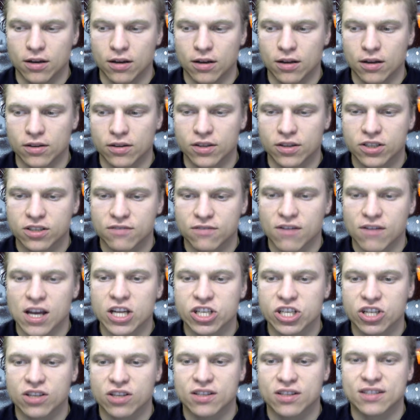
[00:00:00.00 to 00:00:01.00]

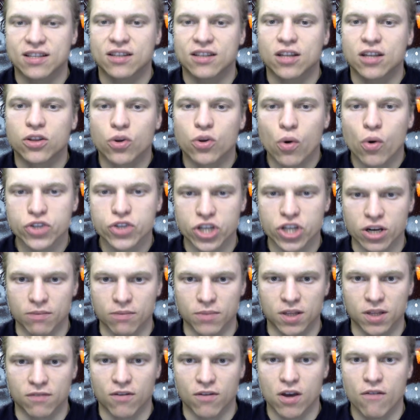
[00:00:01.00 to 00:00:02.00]
называешь
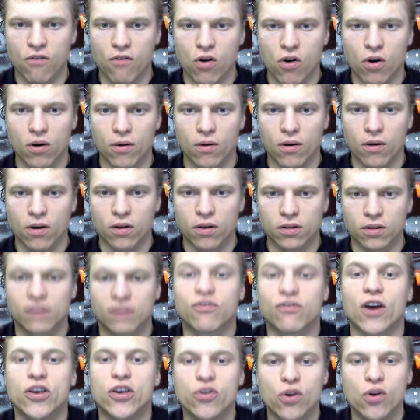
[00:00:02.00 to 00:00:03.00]
статодрочерами твоего,
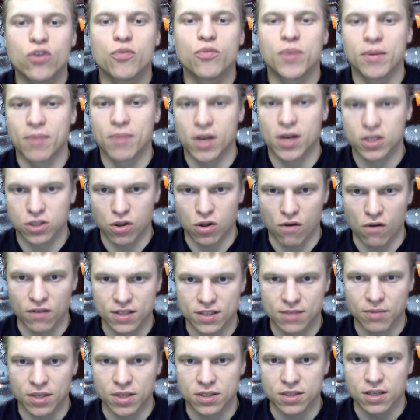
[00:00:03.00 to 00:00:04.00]
твое любимое слово,
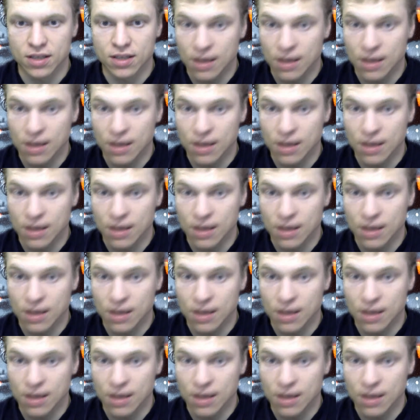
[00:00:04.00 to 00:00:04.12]
заметь.